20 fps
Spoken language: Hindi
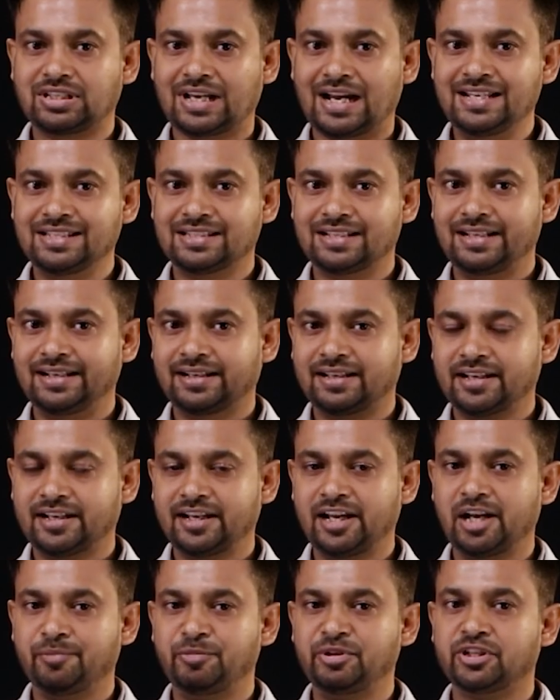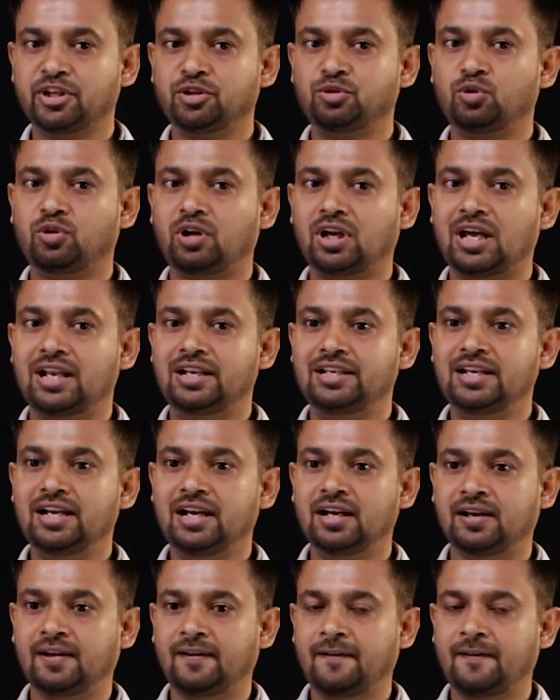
साइंस लेकर के एडमिशन तो करा लिया